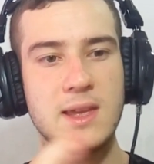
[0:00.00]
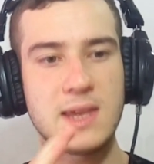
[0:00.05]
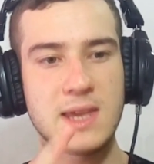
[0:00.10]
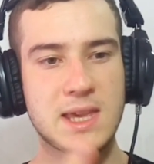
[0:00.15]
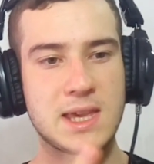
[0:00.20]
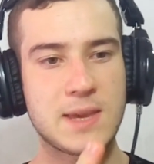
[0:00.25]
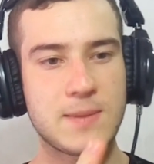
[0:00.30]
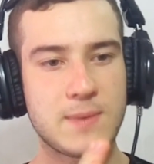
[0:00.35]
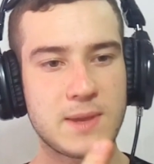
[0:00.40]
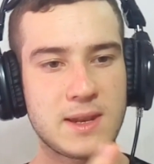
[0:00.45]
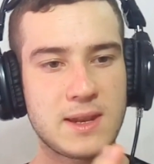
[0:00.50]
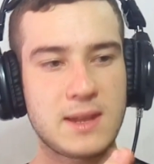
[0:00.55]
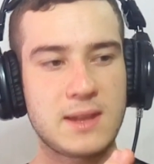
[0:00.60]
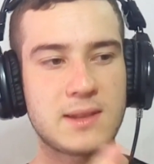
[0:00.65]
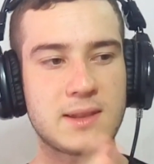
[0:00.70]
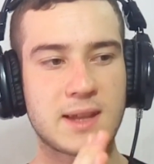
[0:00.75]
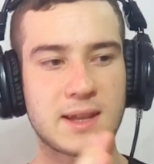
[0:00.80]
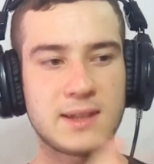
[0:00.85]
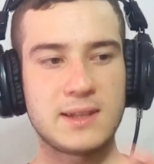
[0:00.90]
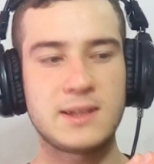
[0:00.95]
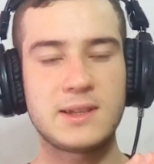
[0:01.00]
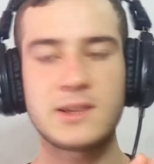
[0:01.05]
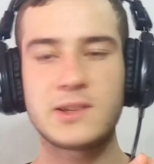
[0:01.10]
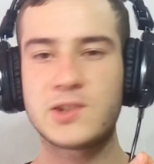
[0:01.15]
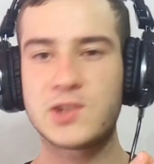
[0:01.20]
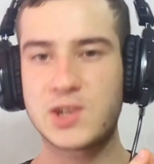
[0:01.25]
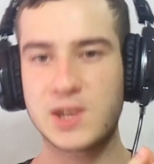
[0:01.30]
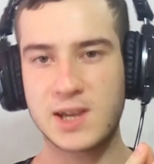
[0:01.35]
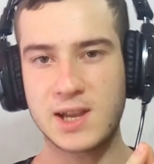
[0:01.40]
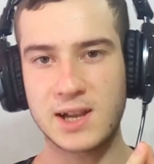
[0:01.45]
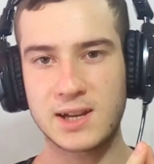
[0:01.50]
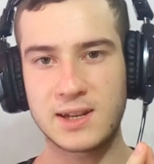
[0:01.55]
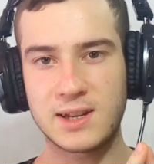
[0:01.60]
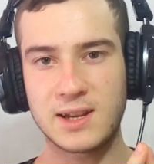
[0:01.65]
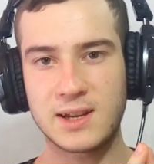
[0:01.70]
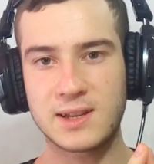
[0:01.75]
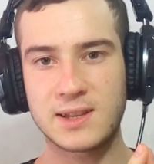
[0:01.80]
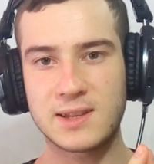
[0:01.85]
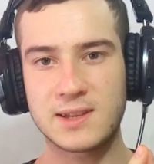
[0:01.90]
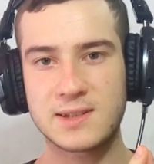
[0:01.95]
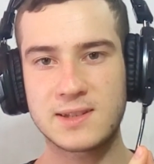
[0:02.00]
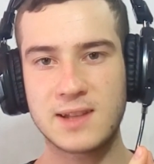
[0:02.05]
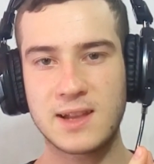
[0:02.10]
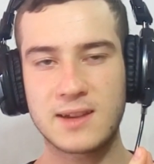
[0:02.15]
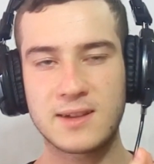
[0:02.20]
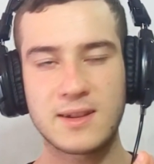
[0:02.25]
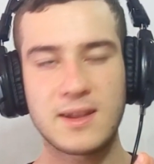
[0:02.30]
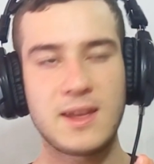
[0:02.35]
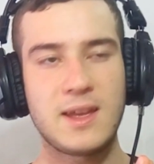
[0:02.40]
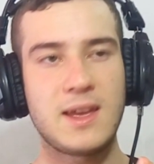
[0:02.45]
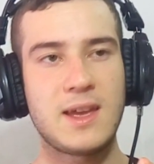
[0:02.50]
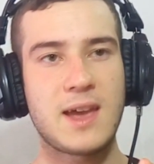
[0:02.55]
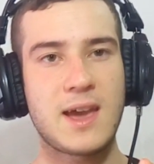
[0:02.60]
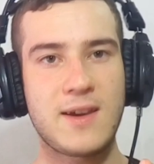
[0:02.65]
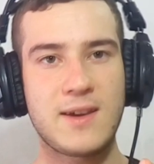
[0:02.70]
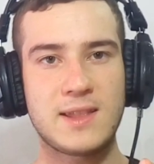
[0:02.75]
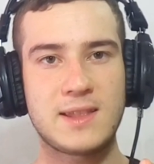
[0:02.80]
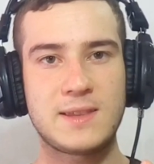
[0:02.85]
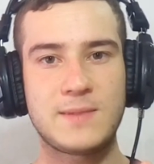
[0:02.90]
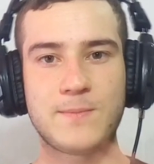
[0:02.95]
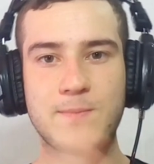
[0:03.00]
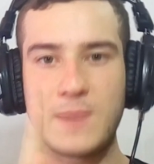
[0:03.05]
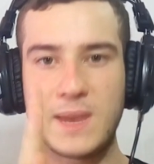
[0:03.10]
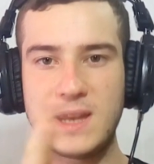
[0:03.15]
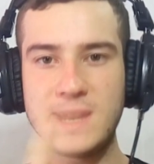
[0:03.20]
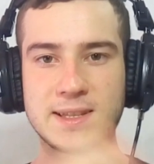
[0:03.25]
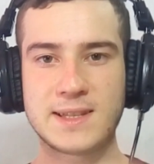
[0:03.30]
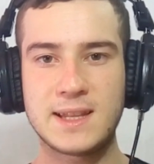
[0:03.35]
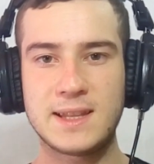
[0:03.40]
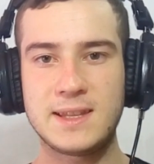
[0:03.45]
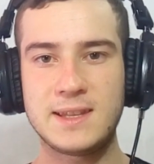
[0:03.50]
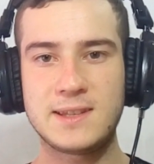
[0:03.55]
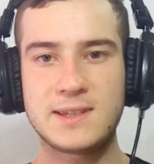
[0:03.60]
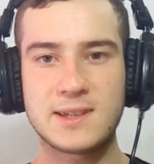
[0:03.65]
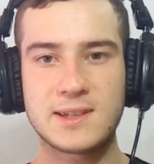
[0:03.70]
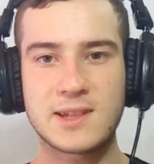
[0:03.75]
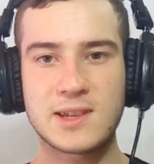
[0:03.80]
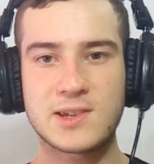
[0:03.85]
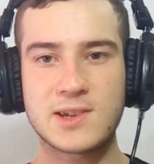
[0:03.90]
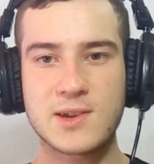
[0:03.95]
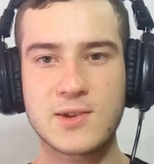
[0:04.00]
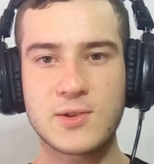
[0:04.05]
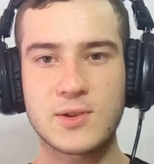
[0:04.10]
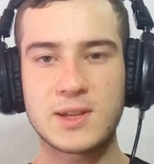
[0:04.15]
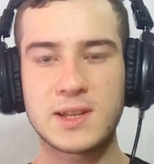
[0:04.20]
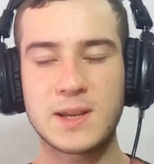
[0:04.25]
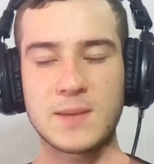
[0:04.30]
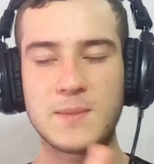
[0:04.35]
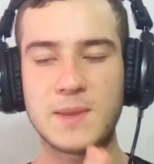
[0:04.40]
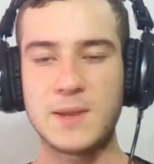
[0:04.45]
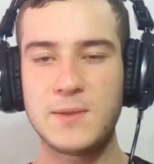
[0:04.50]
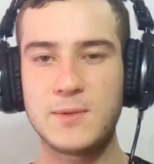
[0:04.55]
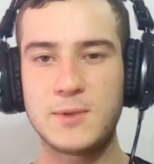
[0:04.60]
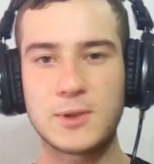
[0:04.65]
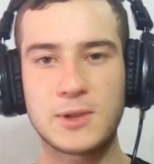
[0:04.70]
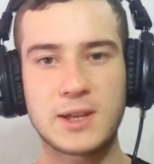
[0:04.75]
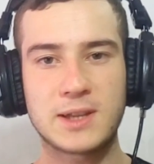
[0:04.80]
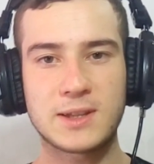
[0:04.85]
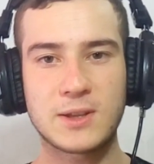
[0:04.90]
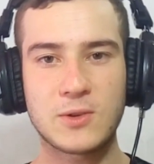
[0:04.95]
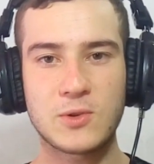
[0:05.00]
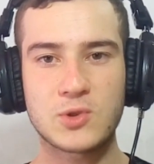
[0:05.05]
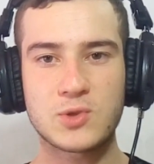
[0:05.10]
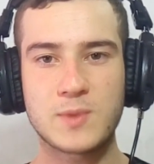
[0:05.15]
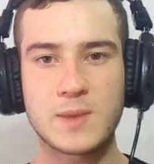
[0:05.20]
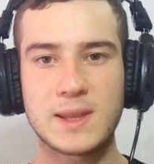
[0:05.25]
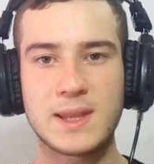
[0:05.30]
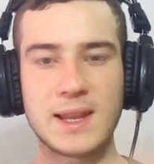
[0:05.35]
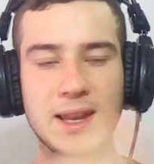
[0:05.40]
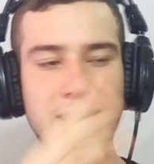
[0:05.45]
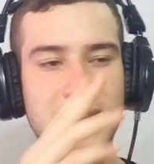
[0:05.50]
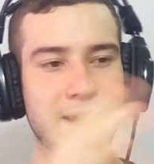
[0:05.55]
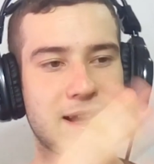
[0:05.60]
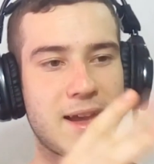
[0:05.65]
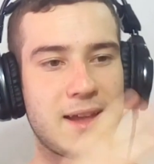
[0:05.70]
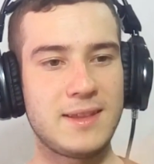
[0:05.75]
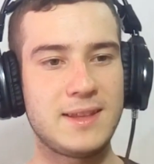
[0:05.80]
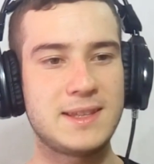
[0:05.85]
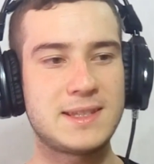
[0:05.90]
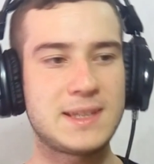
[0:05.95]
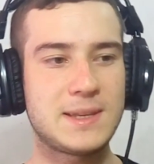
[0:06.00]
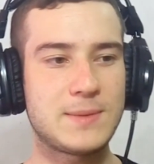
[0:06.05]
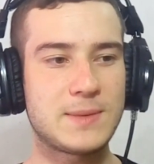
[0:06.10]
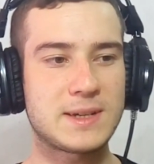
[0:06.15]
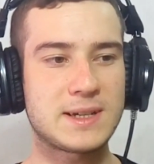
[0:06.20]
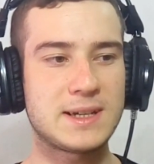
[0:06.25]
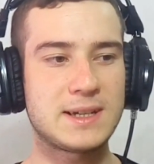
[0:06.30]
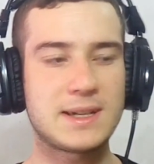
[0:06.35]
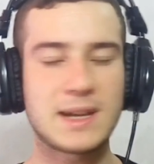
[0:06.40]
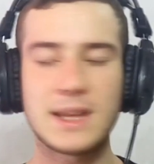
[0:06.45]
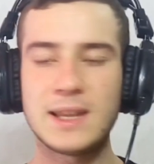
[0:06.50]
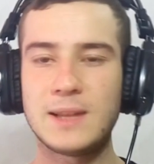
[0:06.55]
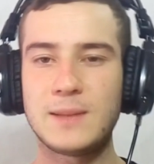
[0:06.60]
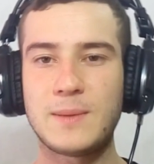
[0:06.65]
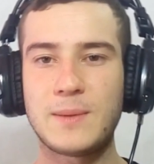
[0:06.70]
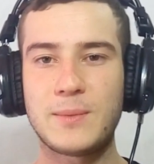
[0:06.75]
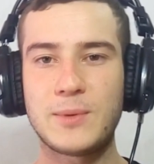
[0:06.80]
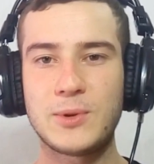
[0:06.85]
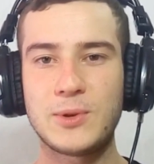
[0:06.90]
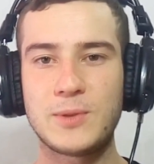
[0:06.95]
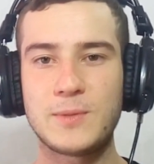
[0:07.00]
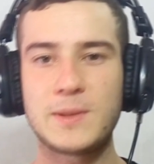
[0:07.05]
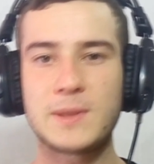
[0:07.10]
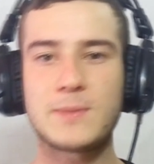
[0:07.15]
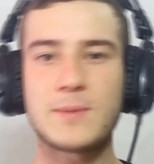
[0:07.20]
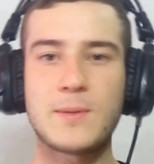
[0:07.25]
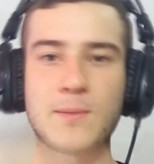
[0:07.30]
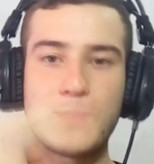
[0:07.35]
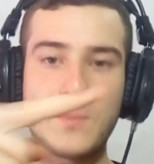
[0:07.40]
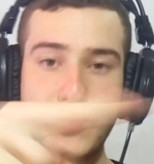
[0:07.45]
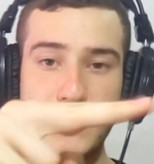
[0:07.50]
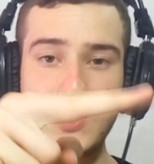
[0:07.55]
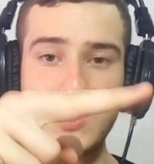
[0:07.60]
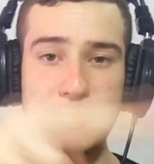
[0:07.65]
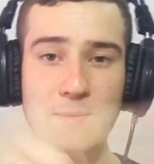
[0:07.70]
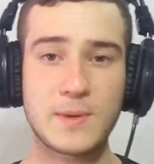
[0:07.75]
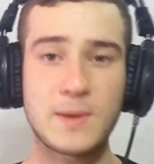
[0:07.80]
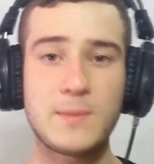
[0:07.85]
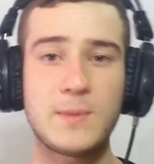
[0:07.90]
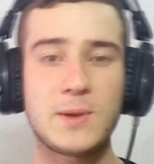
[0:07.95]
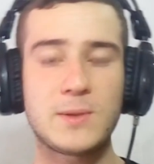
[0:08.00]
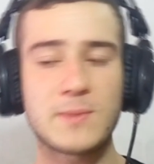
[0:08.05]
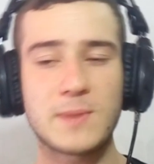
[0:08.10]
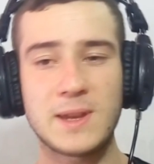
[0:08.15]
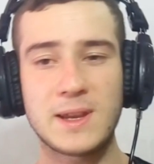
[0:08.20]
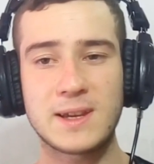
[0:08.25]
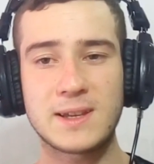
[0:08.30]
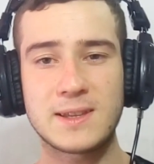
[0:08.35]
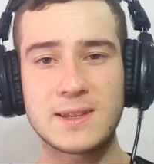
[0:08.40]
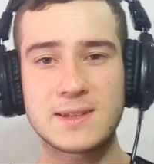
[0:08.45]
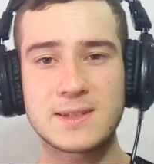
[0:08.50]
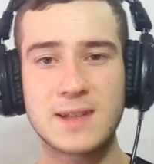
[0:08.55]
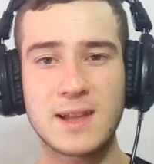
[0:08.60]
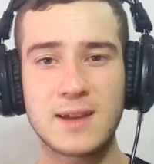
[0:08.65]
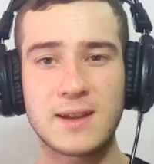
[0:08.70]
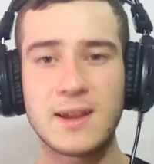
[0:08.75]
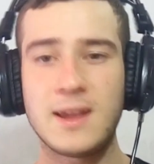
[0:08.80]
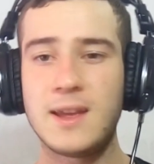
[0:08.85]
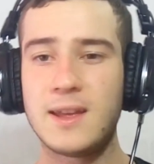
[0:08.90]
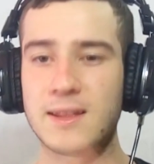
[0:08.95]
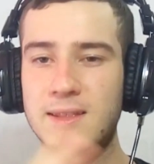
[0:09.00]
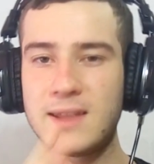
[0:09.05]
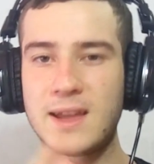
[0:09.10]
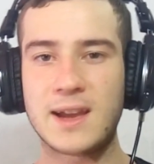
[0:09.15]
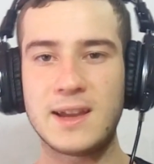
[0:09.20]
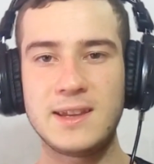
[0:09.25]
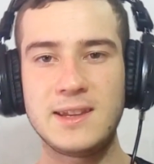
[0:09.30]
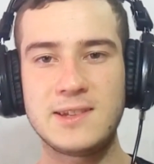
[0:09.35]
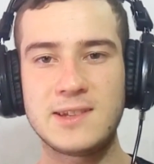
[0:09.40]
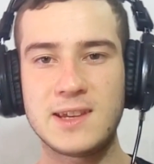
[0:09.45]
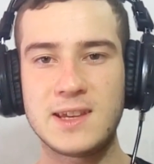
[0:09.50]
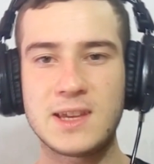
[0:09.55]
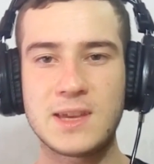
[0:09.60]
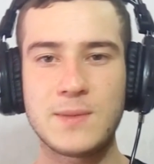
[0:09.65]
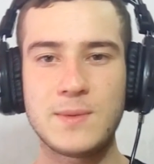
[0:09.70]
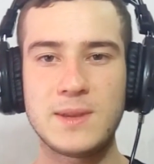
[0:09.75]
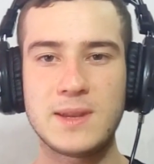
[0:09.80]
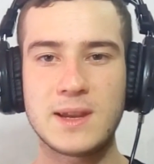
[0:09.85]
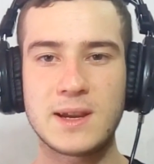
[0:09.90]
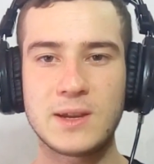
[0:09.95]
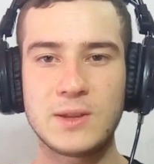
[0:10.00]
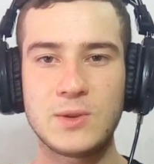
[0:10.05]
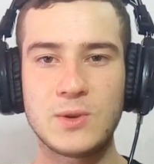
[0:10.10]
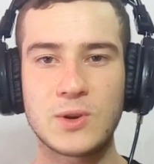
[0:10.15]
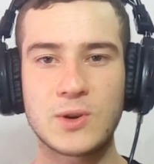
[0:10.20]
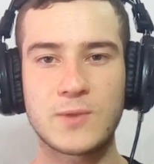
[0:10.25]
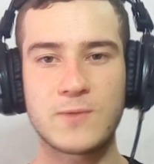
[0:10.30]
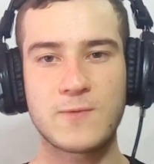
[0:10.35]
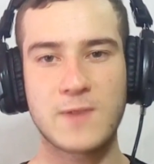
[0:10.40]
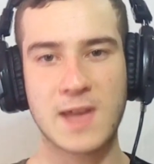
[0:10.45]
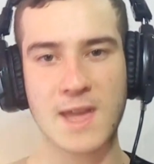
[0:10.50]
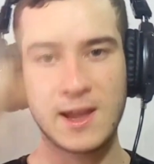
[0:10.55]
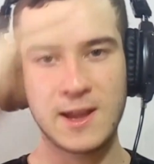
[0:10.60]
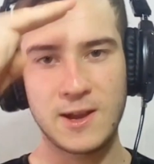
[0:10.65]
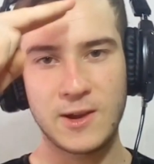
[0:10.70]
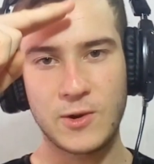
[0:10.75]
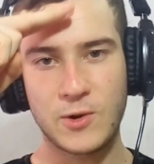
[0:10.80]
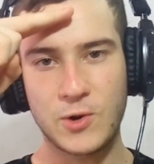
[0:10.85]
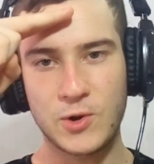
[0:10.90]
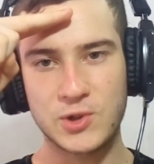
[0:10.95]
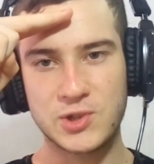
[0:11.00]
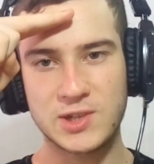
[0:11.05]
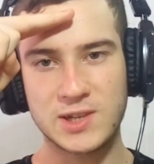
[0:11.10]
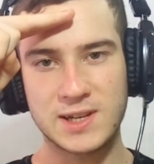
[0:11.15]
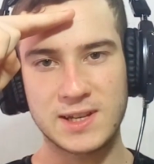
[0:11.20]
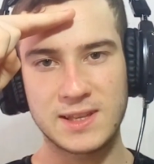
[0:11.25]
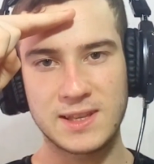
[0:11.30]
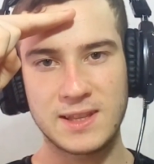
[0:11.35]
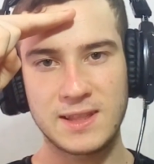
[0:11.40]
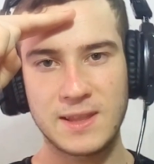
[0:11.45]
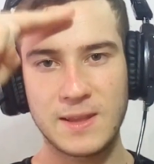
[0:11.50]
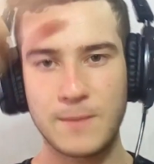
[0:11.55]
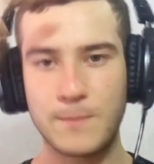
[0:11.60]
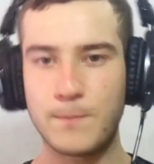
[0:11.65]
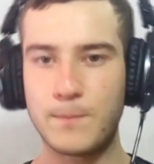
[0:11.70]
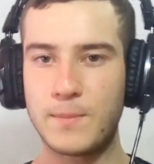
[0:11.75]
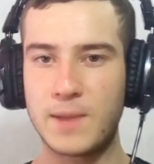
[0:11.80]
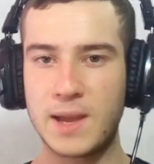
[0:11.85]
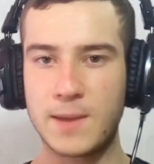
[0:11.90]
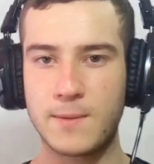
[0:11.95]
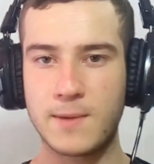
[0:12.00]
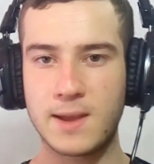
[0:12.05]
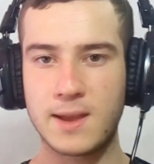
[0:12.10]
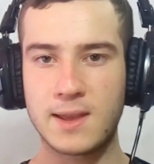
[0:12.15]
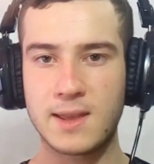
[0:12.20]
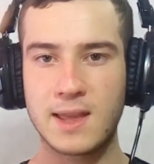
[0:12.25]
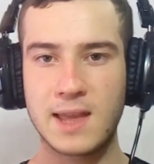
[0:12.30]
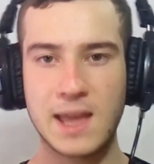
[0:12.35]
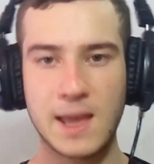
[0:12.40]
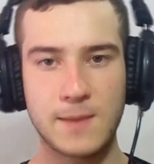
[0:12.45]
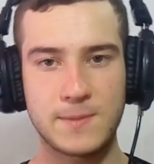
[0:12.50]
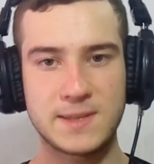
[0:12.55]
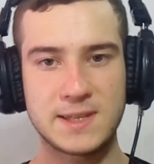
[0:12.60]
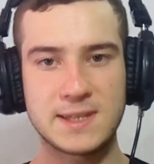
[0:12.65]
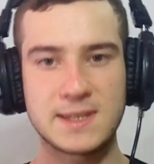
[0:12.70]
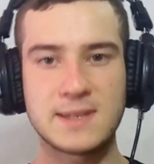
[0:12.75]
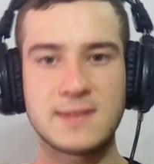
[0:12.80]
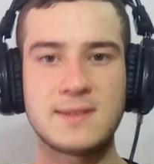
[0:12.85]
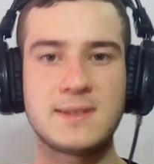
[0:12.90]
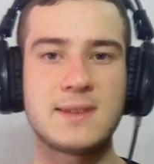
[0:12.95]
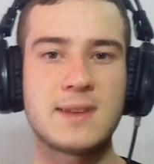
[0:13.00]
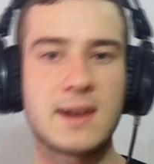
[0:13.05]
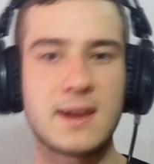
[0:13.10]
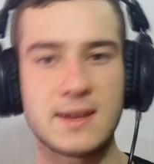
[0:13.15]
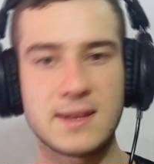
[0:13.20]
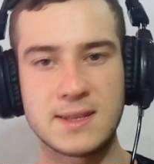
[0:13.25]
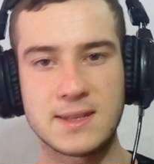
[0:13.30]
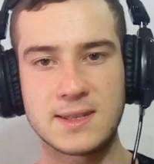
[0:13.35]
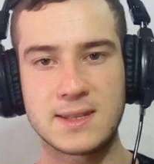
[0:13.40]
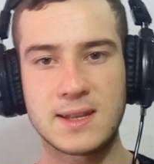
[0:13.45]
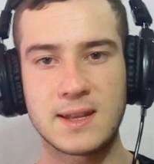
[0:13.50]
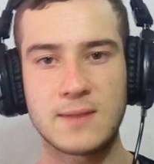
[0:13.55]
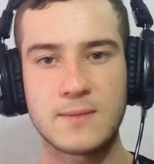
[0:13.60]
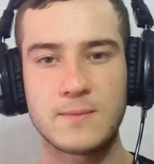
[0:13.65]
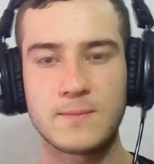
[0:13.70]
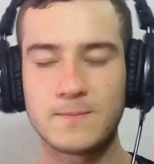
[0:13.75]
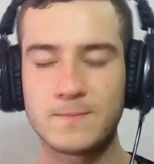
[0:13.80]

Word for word: 2000'in tadını çıkarın arkadaşlar. Evet beni izlediğiniz için teşekkür ederim. Yeni videolarda görüşmek dileğiyle. Kendinize iyi bakın. Kanalıma abone olmayı unutmayın. Bu videoyu beğenmeyi unutmayın arkadaşlar. Daha nice 2000'lere diyorum ve hoşçakalın. Bay bay. Hepsi sizin sayenizde.